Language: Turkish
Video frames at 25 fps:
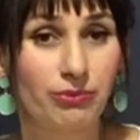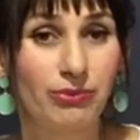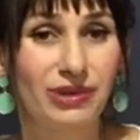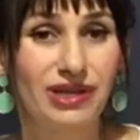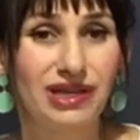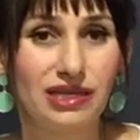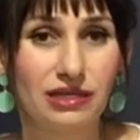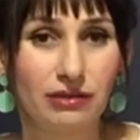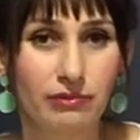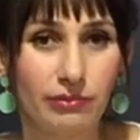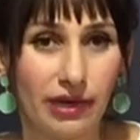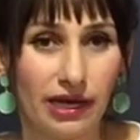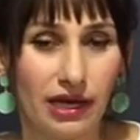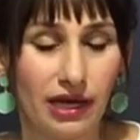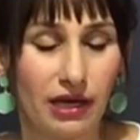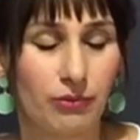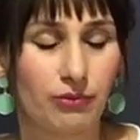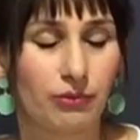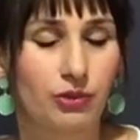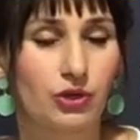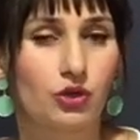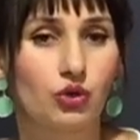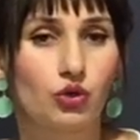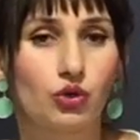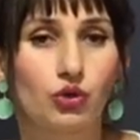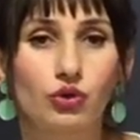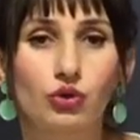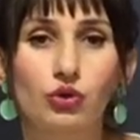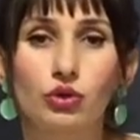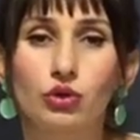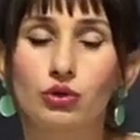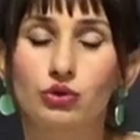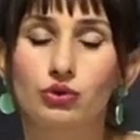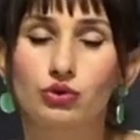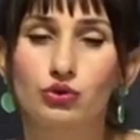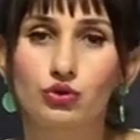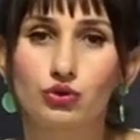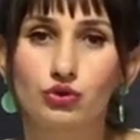bilinmeyen bir konu
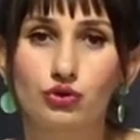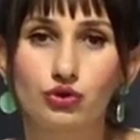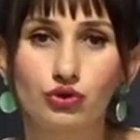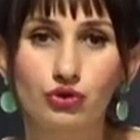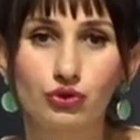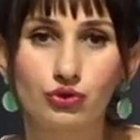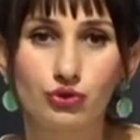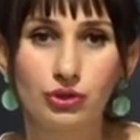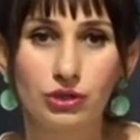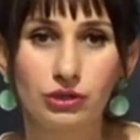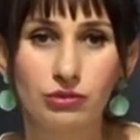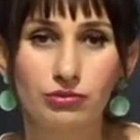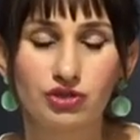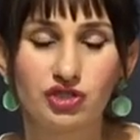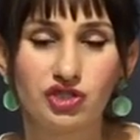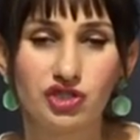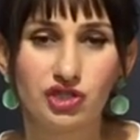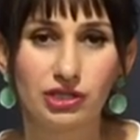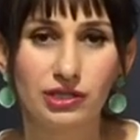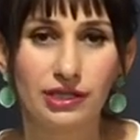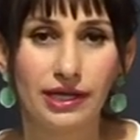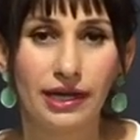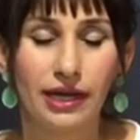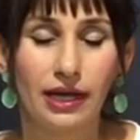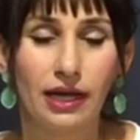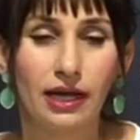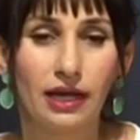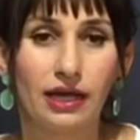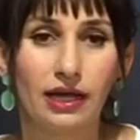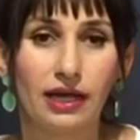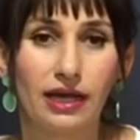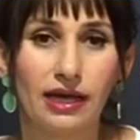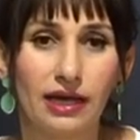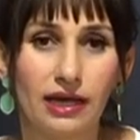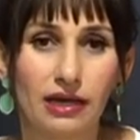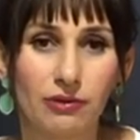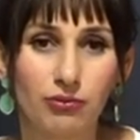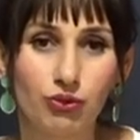olduğunu düşündüğüm için
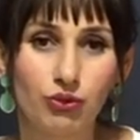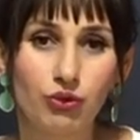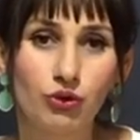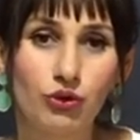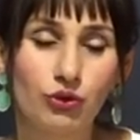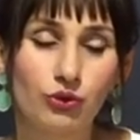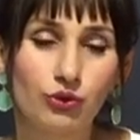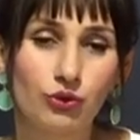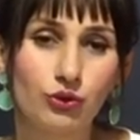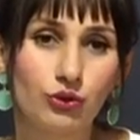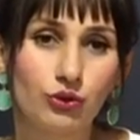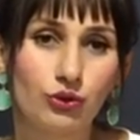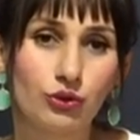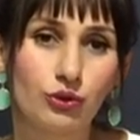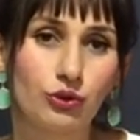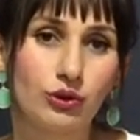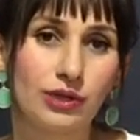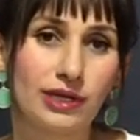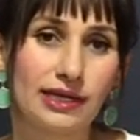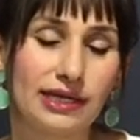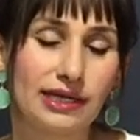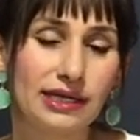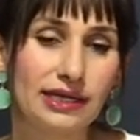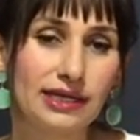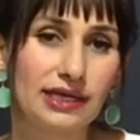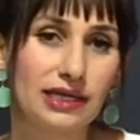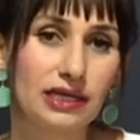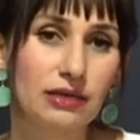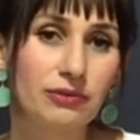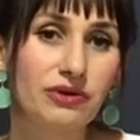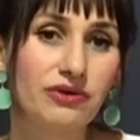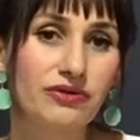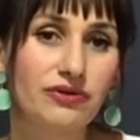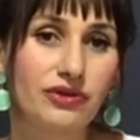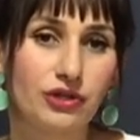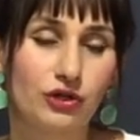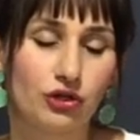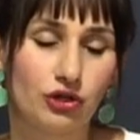e, bu konuyla ilgili
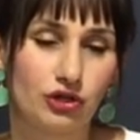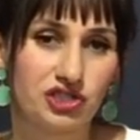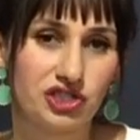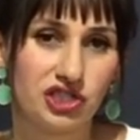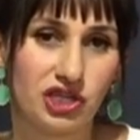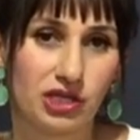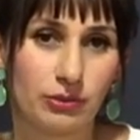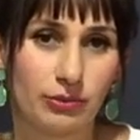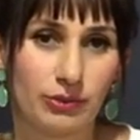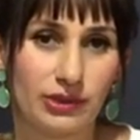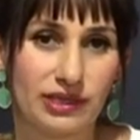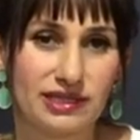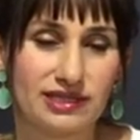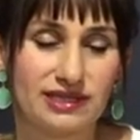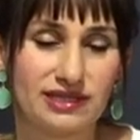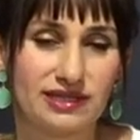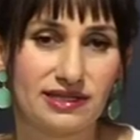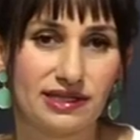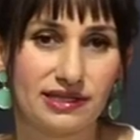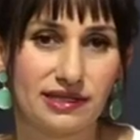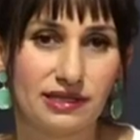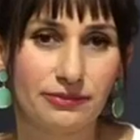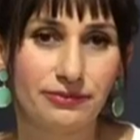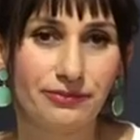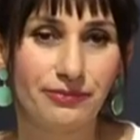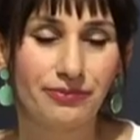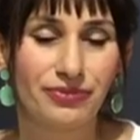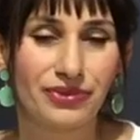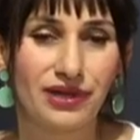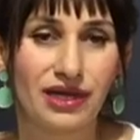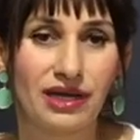bir video çekmek istedim.